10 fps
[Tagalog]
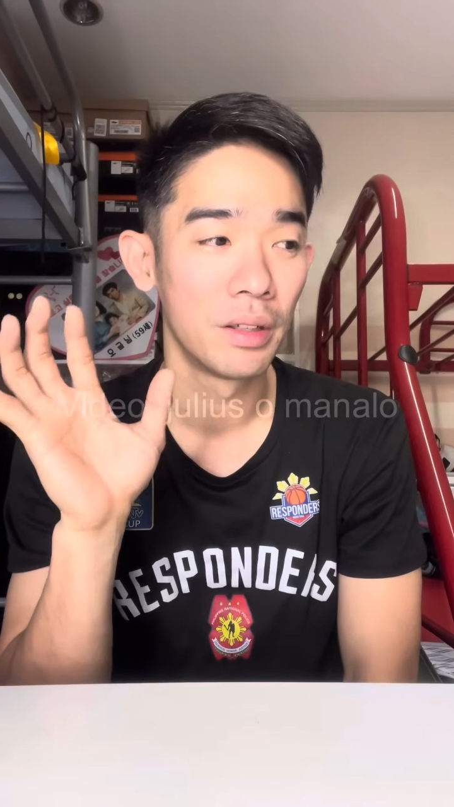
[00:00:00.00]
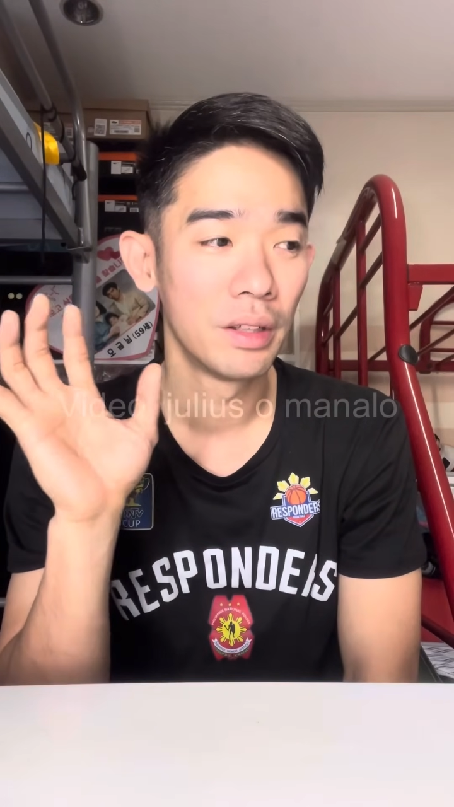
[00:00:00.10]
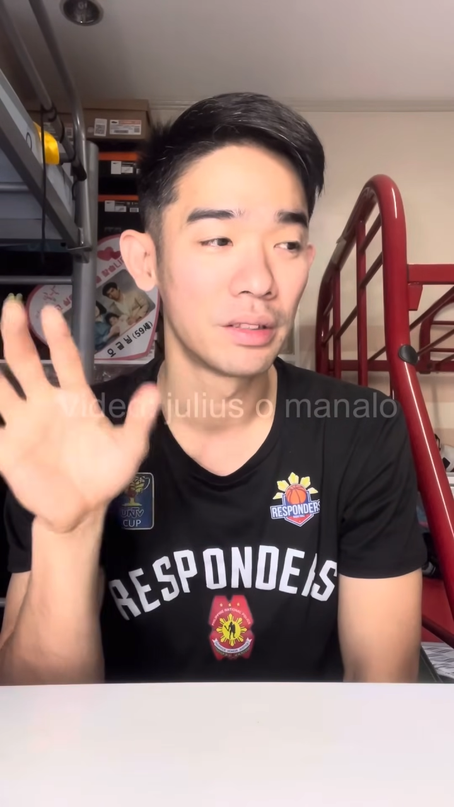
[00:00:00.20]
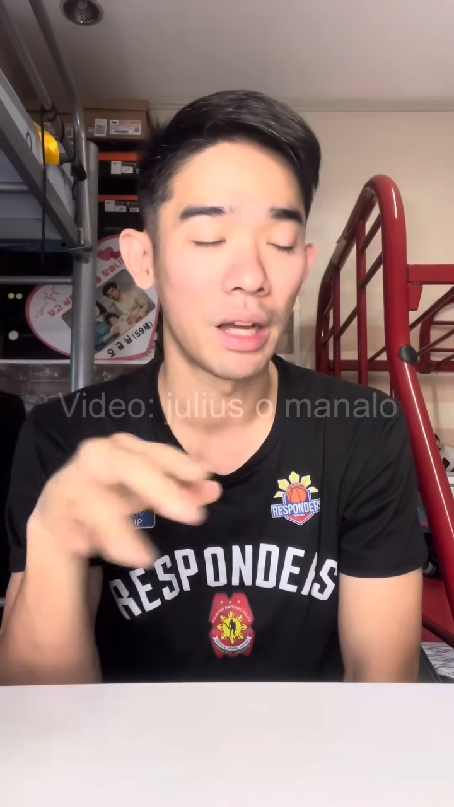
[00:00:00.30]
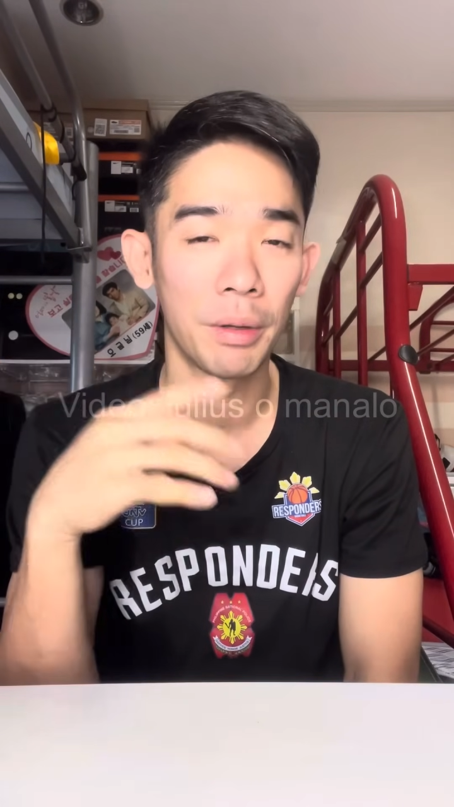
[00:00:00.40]

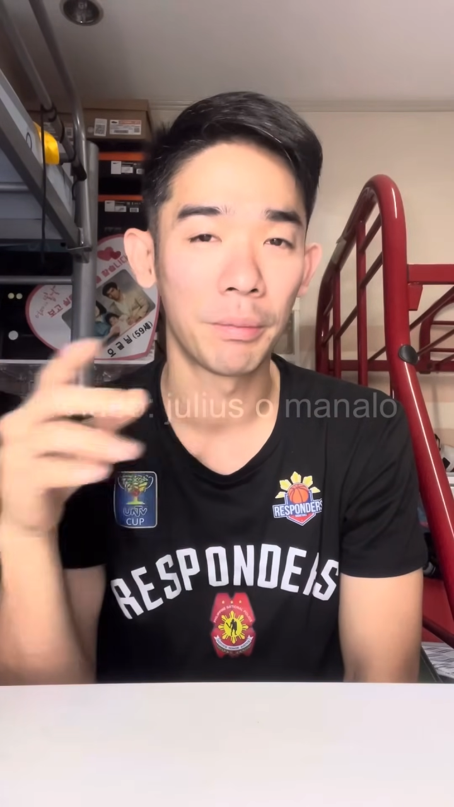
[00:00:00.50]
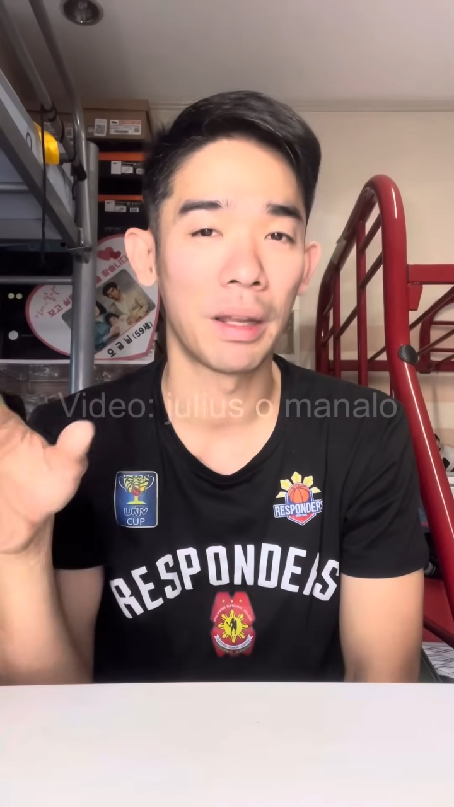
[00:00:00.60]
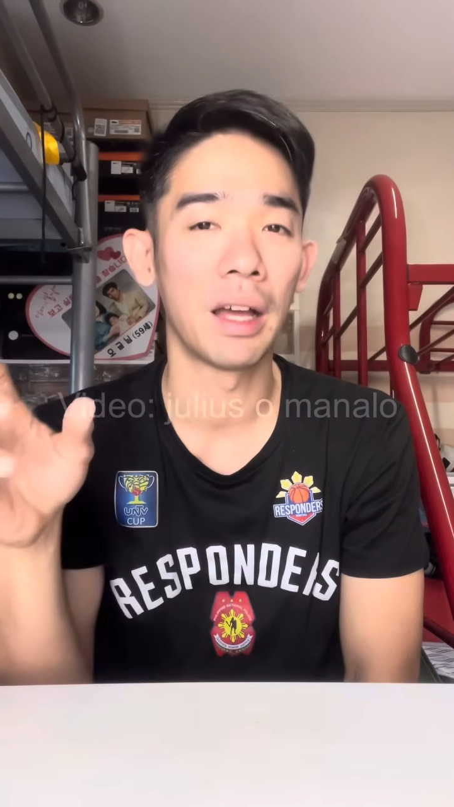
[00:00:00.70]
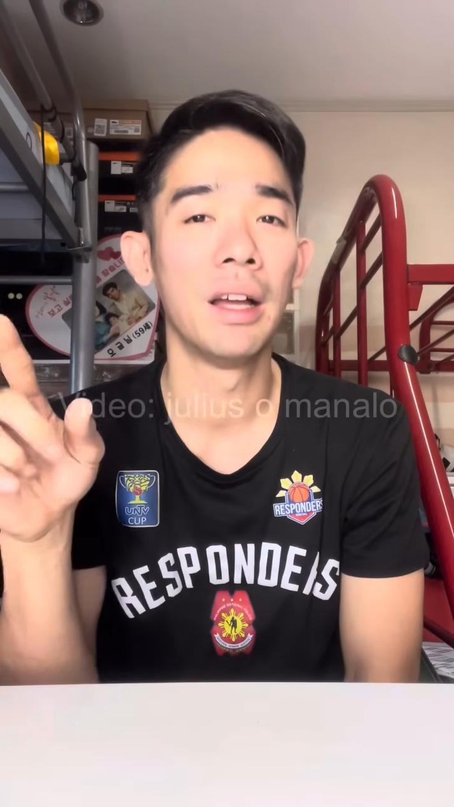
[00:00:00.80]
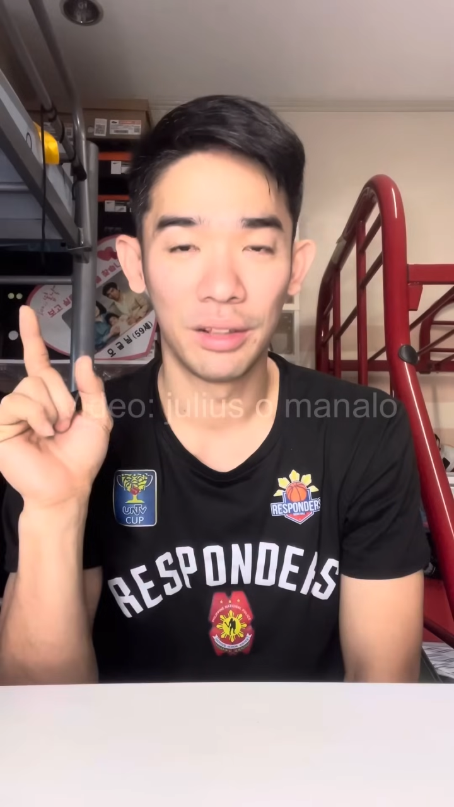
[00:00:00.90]
sa amin
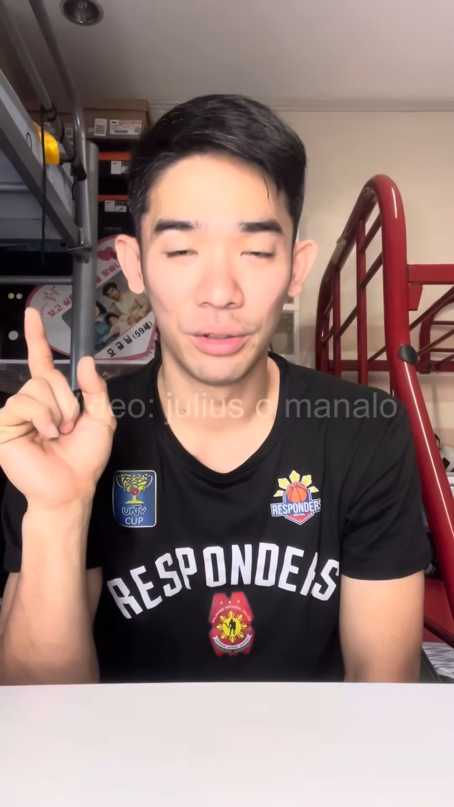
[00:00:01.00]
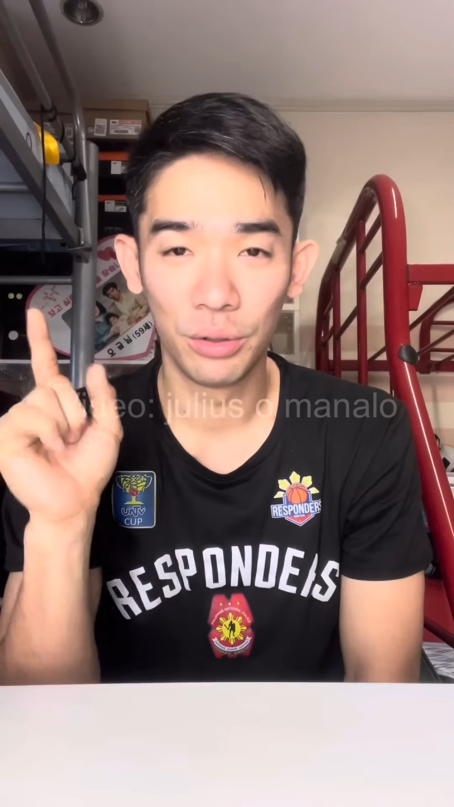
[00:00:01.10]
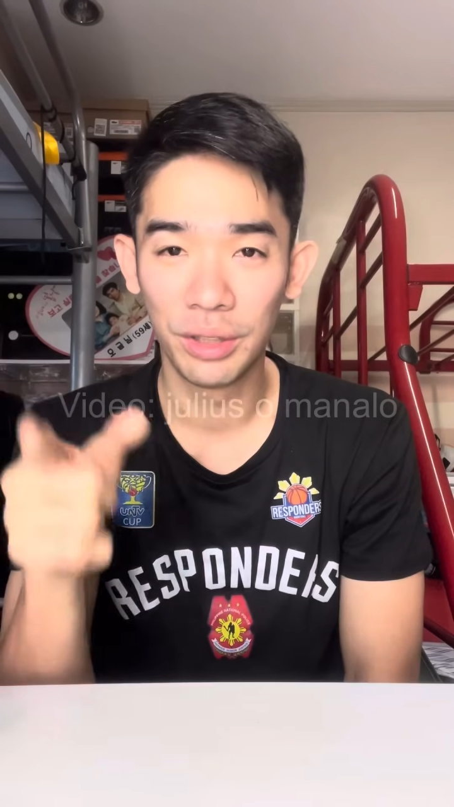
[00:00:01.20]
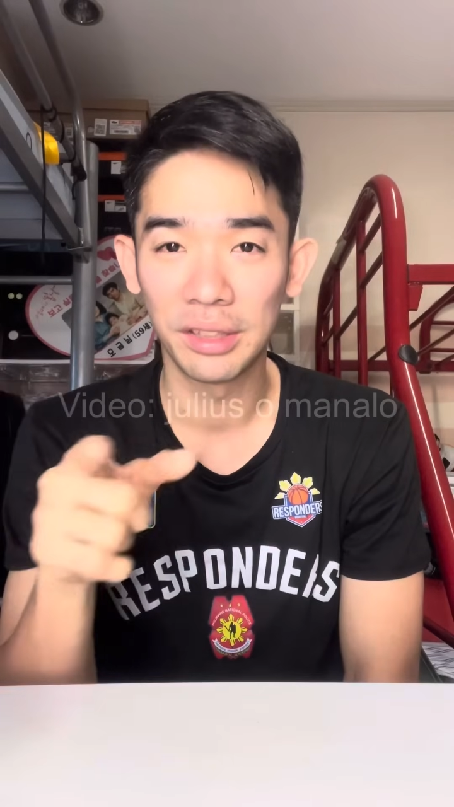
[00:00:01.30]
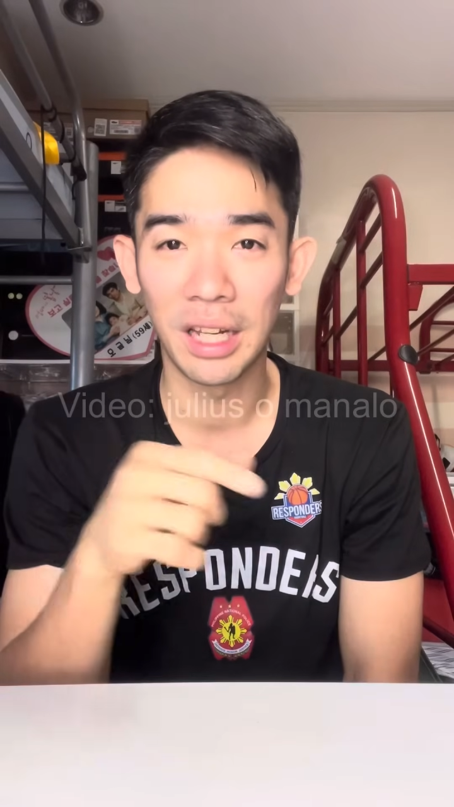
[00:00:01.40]
pala,
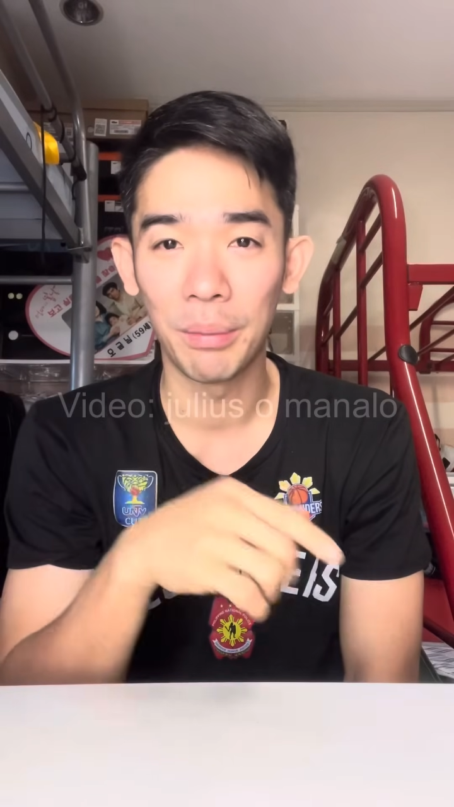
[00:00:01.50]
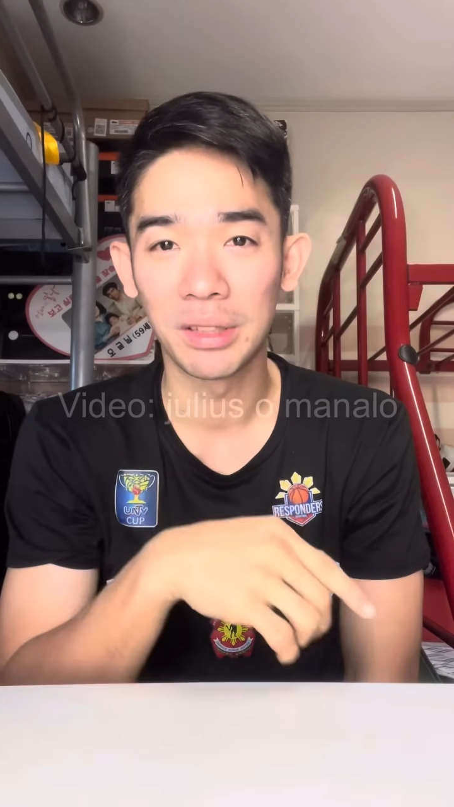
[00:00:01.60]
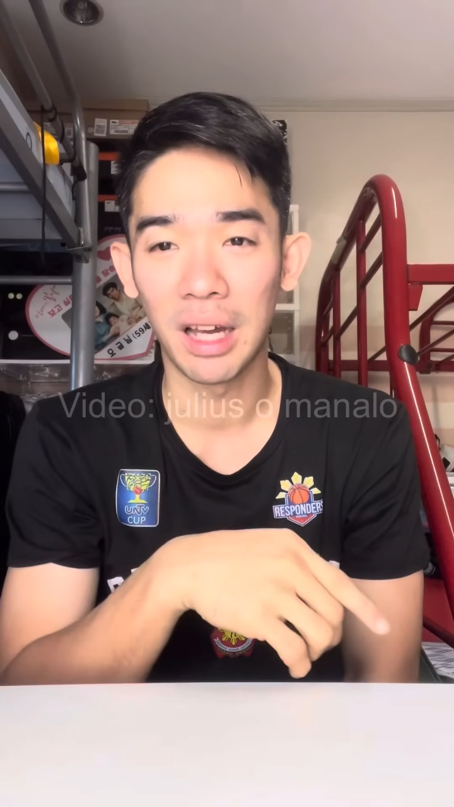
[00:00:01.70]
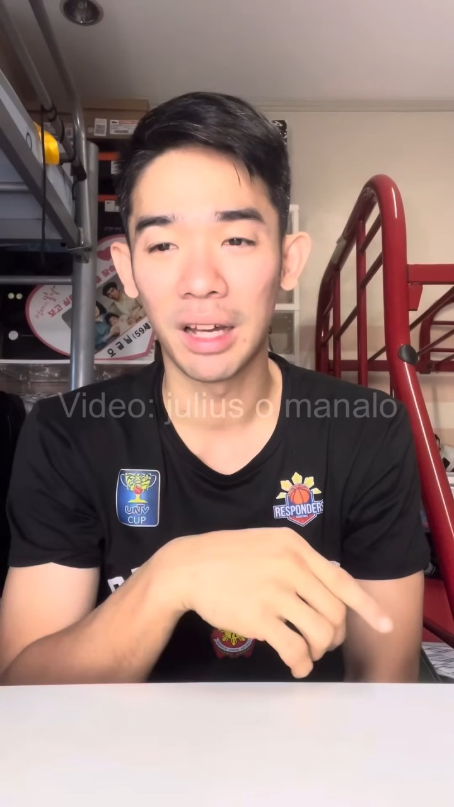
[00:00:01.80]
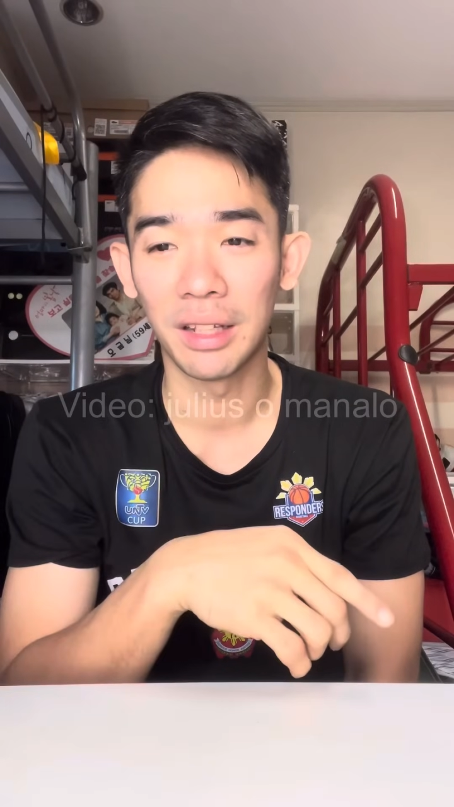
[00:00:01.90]
doon na sinabi
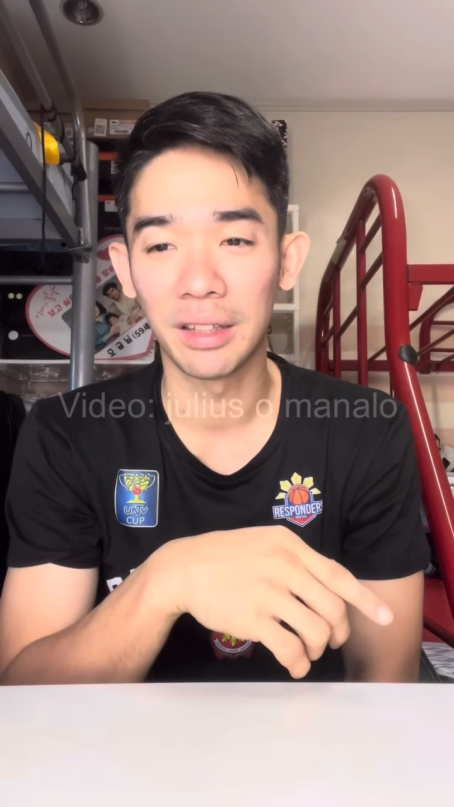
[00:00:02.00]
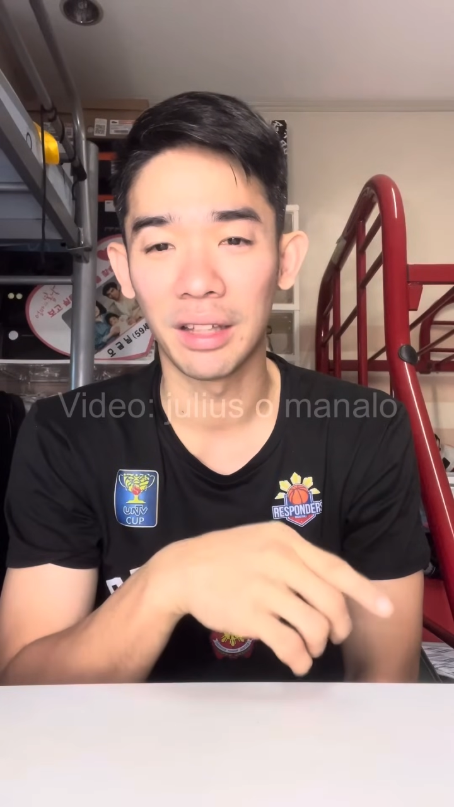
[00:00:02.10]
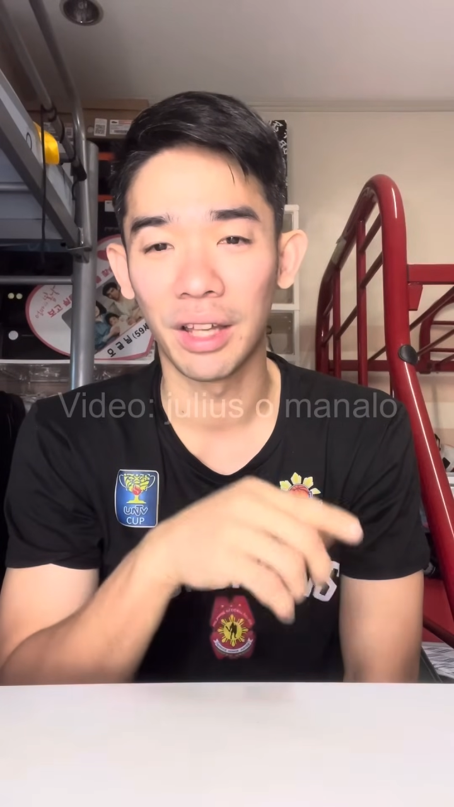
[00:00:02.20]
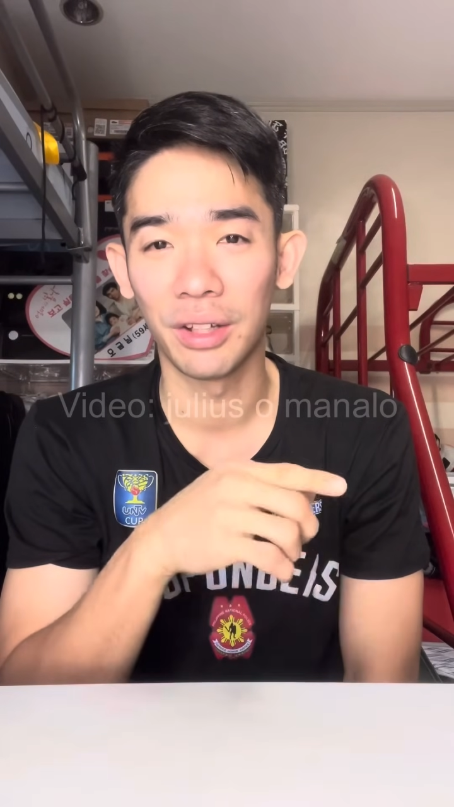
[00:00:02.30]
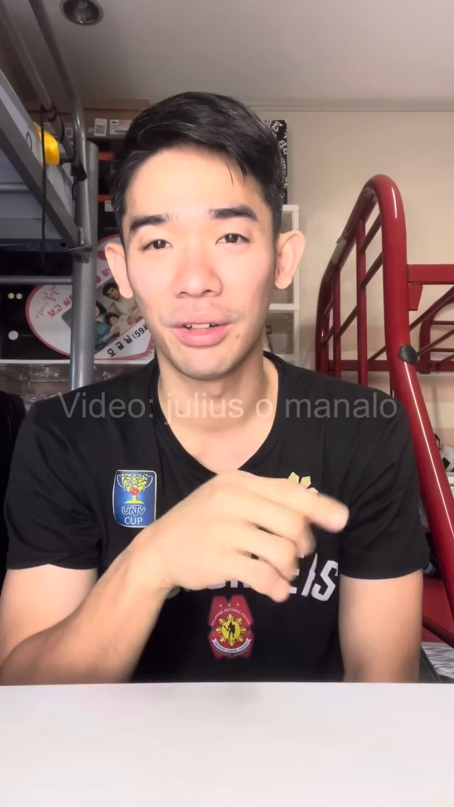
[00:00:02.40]
sa akin ng
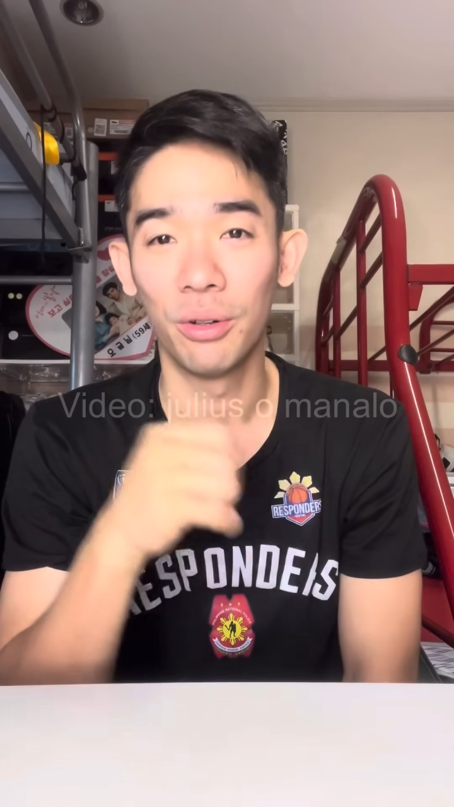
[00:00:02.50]
tatay ko na,